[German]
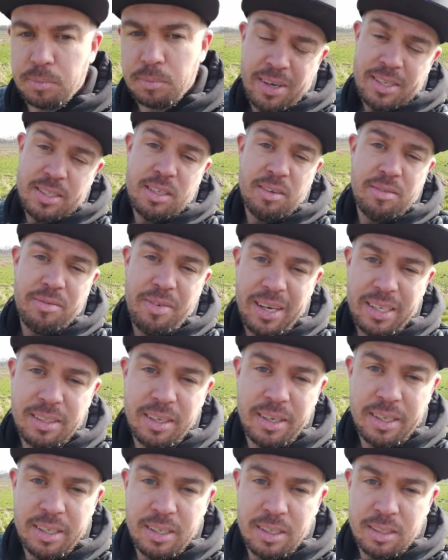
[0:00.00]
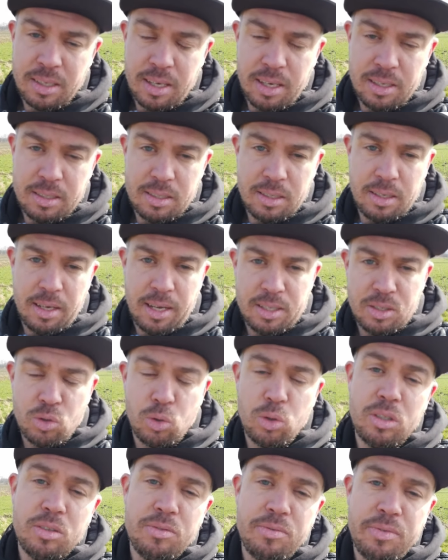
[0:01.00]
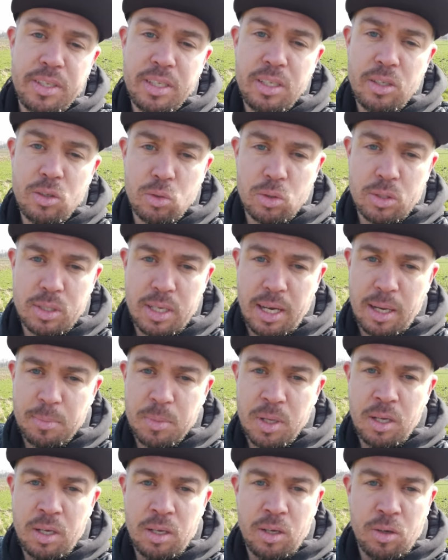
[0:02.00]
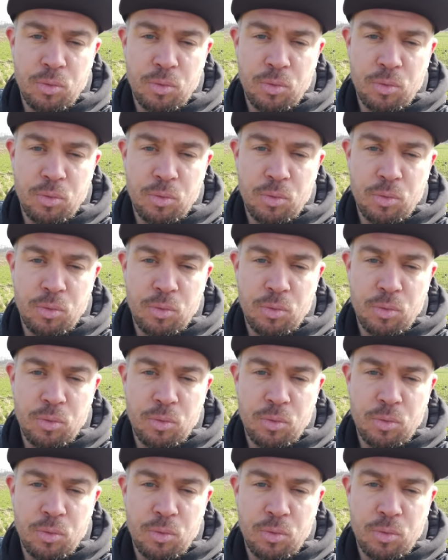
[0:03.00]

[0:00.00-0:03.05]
Falls ihr weiterhin Interesse an solchen Videos habt,